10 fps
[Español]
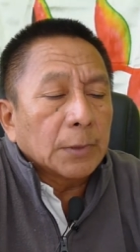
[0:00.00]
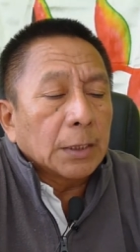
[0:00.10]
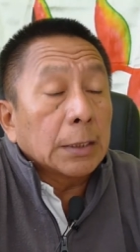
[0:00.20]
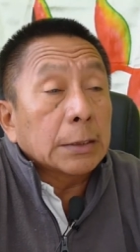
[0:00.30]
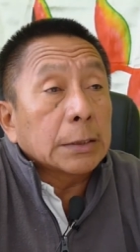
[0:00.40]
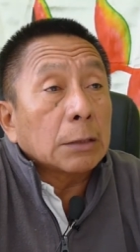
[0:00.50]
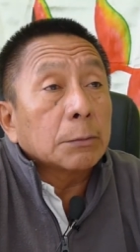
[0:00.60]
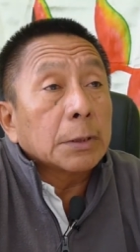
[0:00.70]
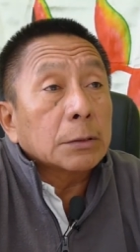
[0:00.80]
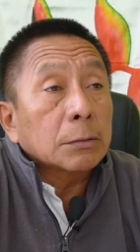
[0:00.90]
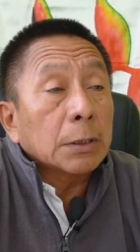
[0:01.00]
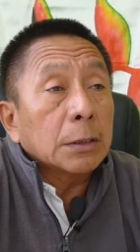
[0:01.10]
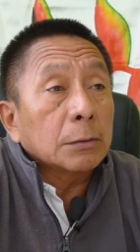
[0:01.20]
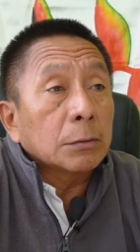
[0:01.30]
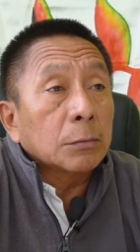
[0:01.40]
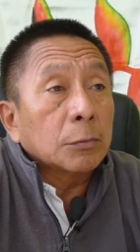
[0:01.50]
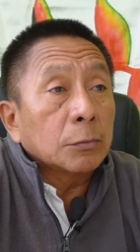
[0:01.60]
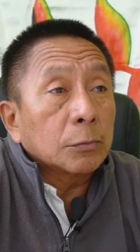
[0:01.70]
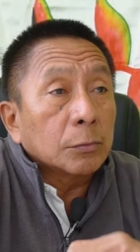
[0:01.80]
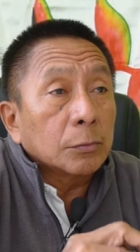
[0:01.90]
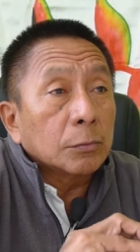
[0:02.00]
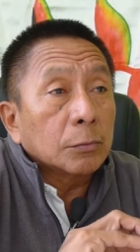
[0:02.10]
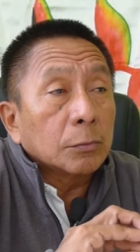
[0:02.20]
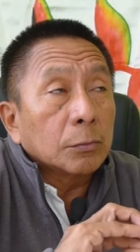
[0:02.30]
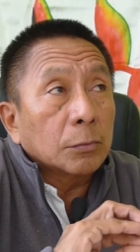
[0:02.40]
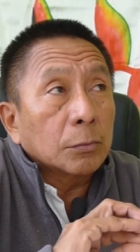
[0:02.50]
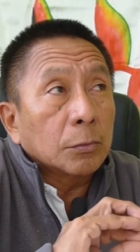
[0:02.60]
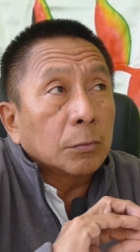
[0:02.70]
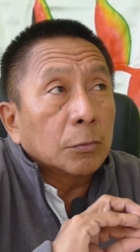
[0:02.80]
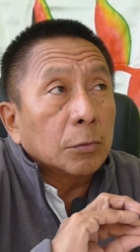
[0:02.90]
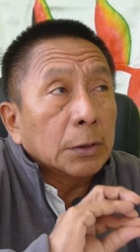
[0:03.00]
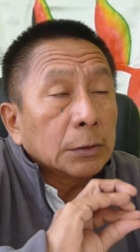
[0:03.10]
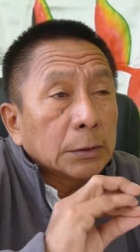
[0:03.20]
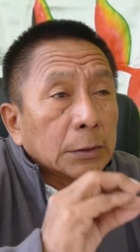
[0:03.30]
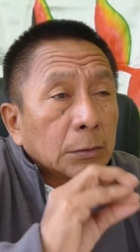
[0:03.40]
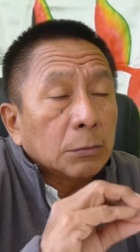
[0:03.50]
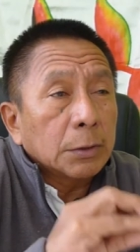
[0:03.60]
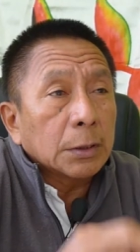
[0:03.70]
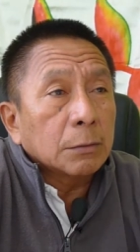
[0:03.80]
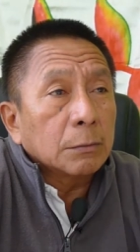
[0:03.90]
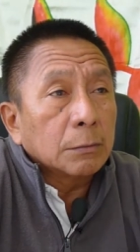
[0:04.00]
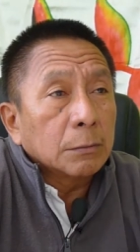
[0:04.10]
el Estado venezolano como, como ente de gobierno